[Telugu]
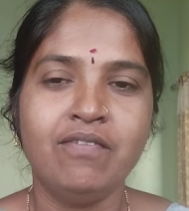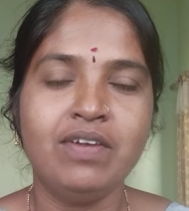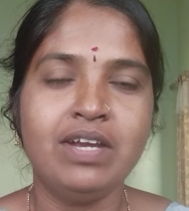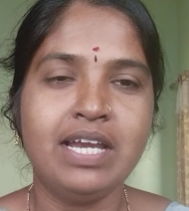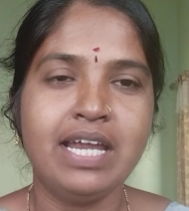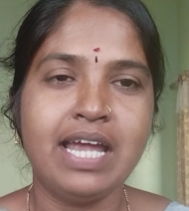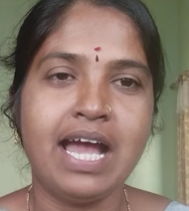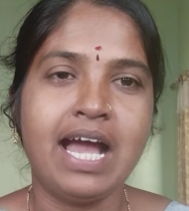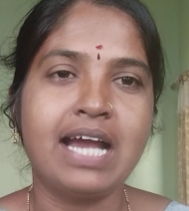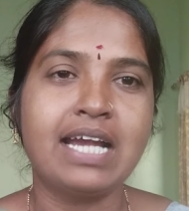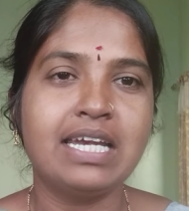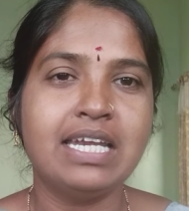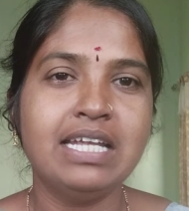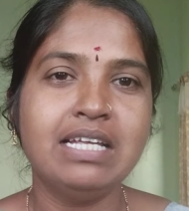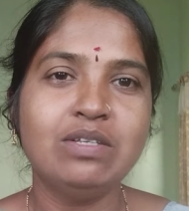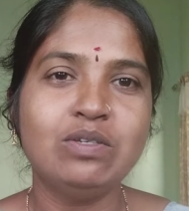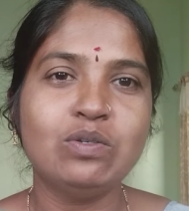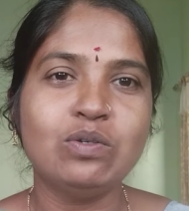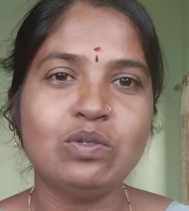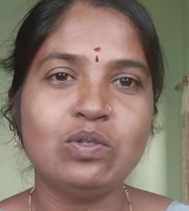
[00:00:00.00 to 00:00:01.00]
వీళ్ళు
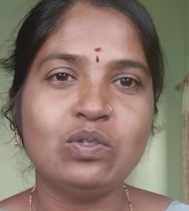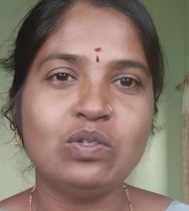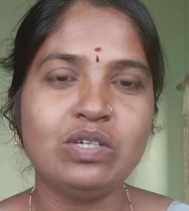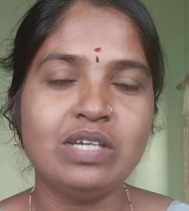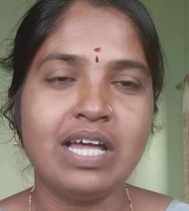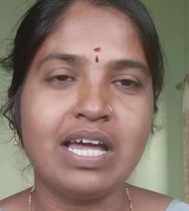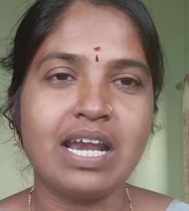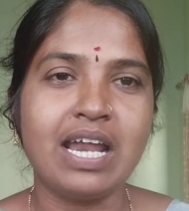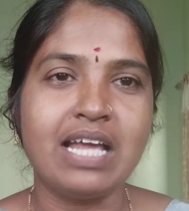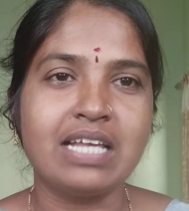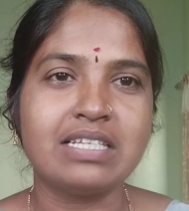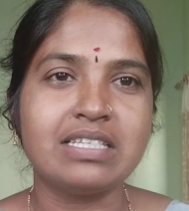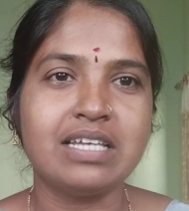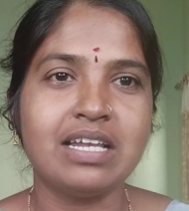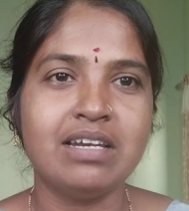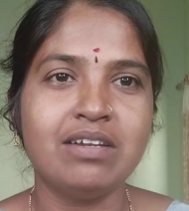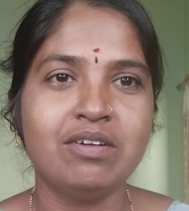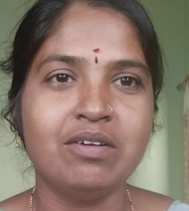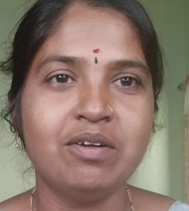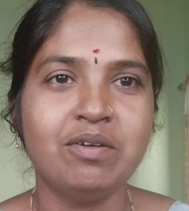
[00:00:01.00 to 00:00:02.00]
యాక్టింగ్ చూస్తున్నారా
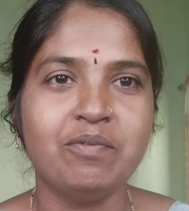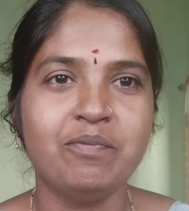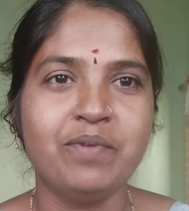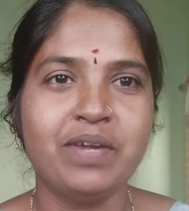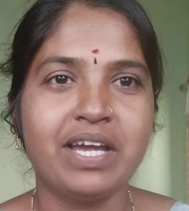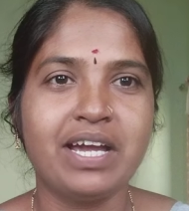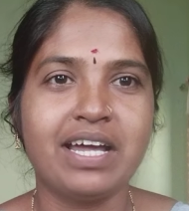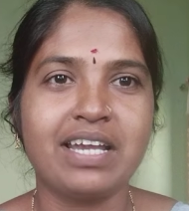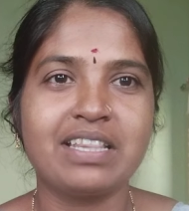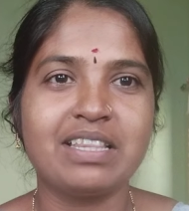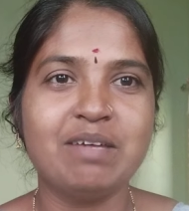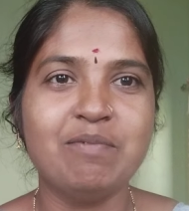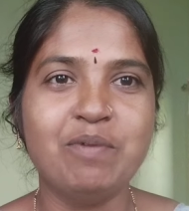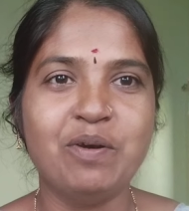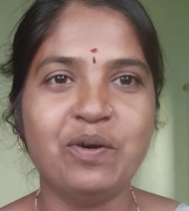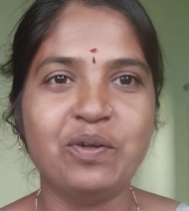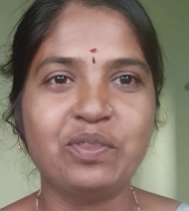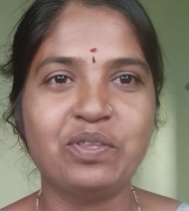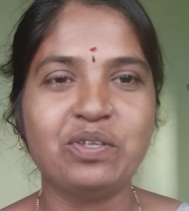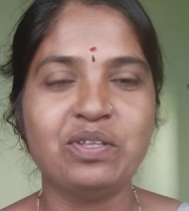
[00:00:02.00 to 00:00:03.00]
అసలు మీకు
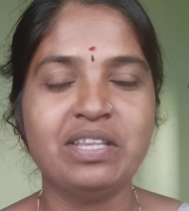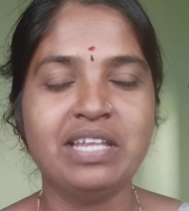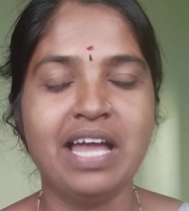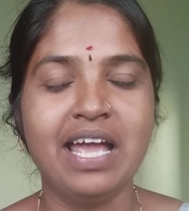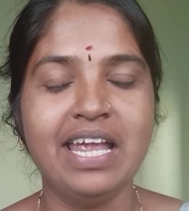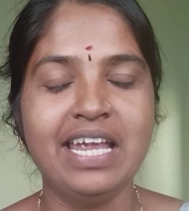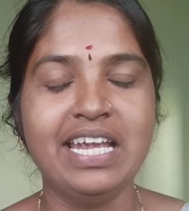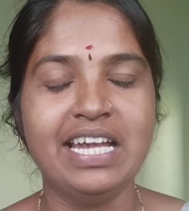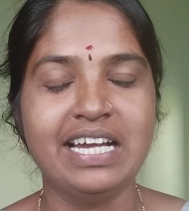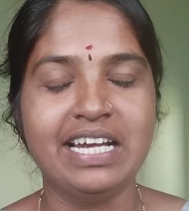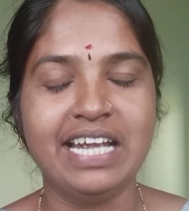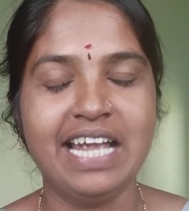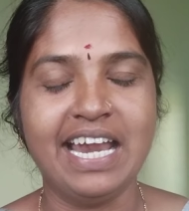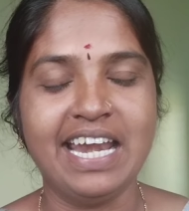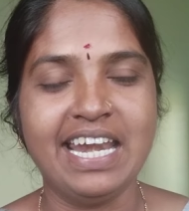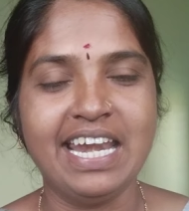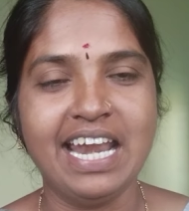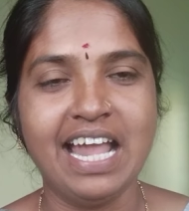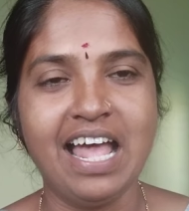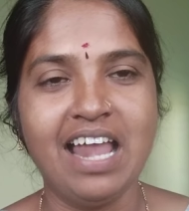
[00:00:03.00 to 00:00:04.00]
అర్థమవుతుందా ఇంక
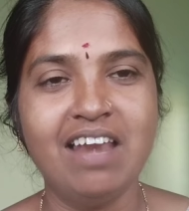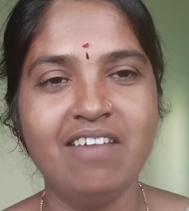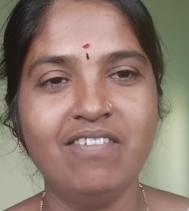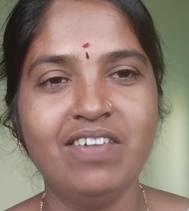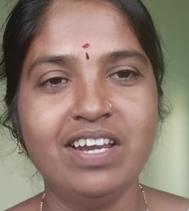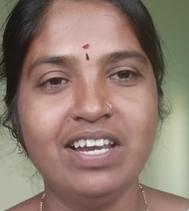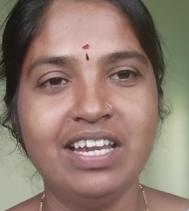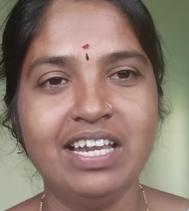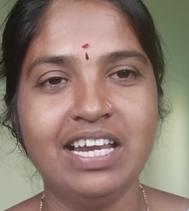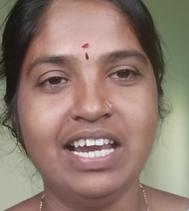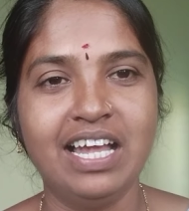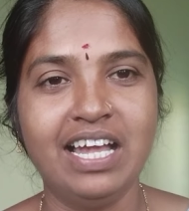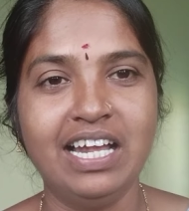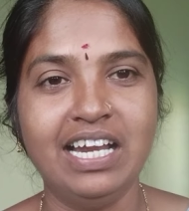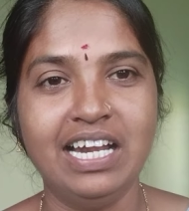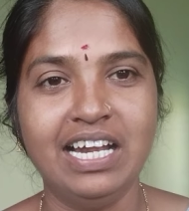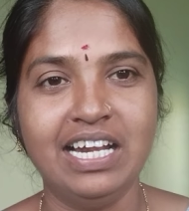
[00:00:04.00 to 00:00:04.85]
ఎన్నాళ్ళు వీళ్ళు ఇలా